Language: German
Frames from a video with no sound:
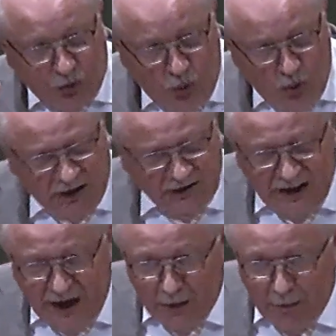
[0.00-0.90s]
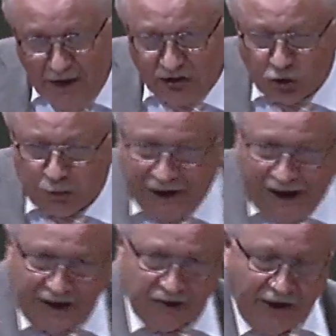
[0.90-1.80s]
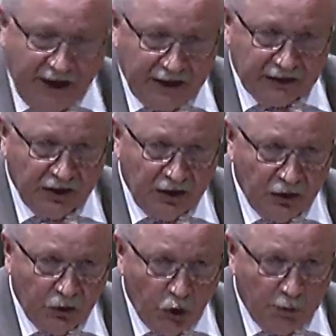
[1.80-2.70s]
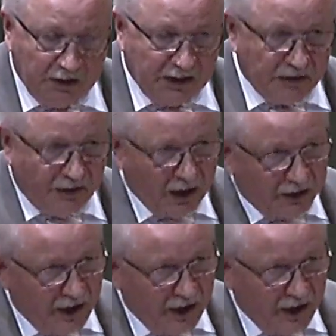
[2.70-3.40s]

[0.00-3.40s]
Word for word: Urteil mitsprechen werdet über die gefallene